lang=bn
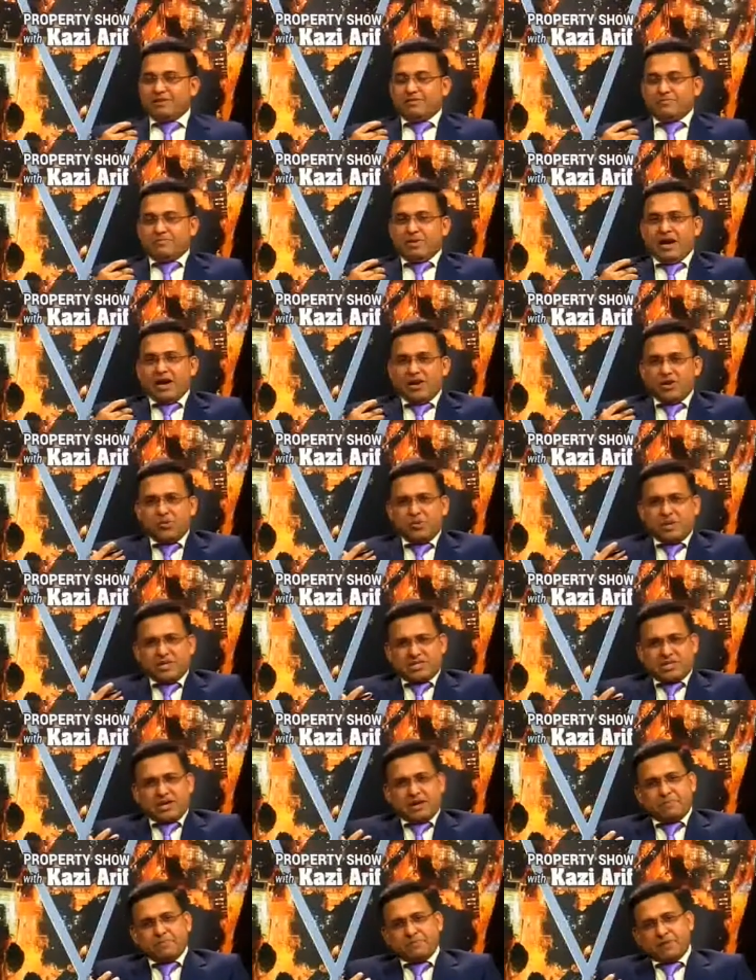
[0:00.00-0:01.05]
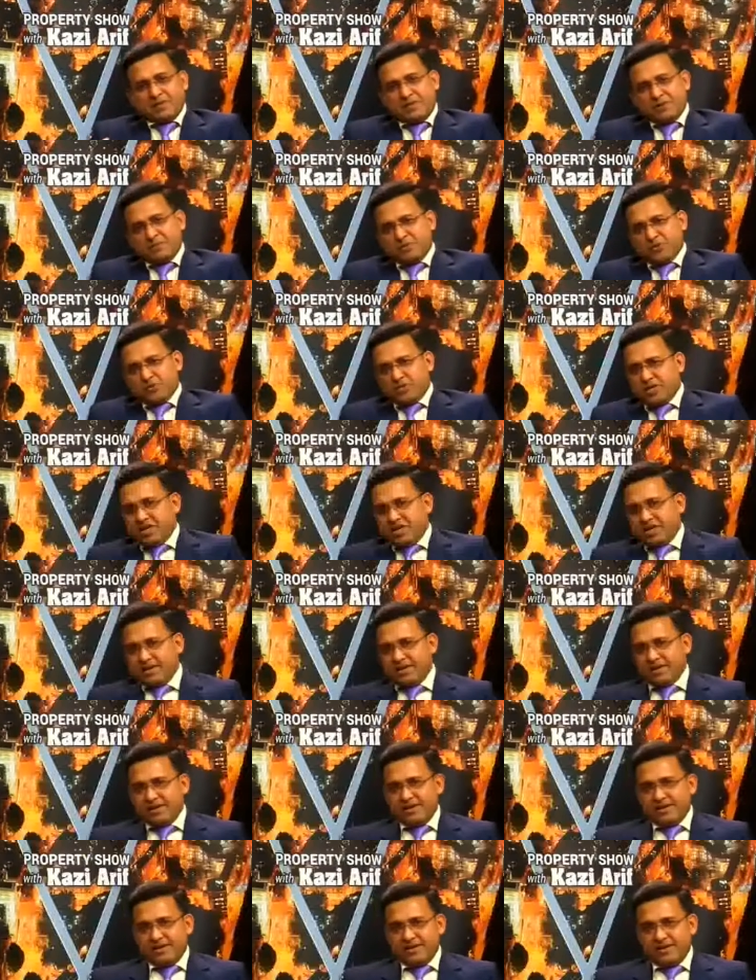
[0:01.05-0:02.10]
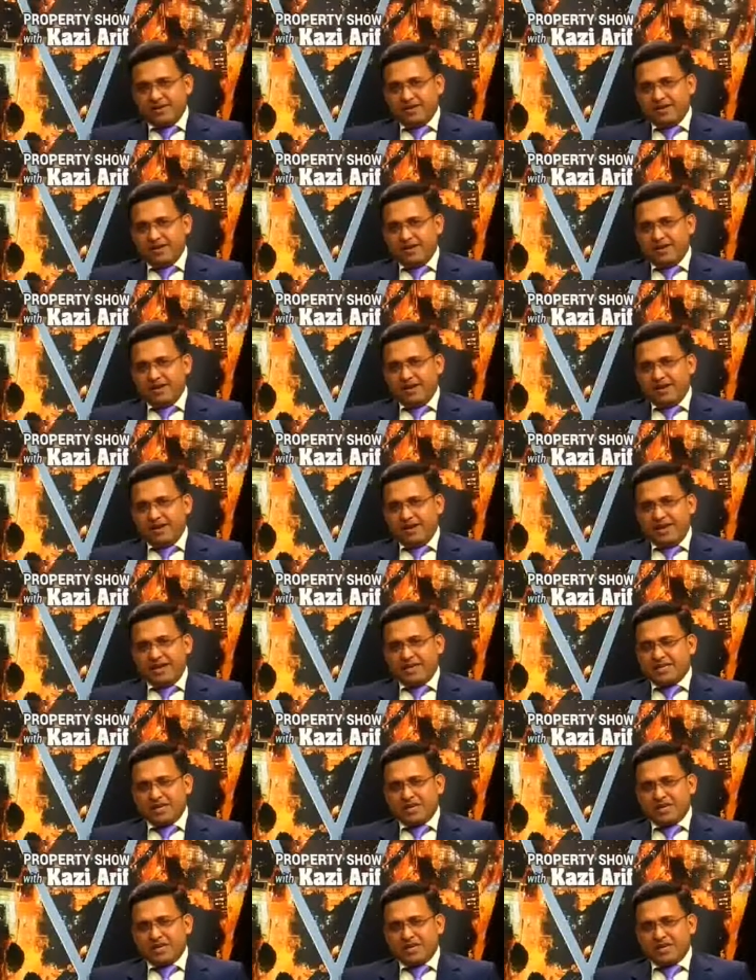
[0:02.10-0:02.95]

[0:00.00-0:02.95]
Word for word: ভালোবাসা আপনাদের প্রতি এটা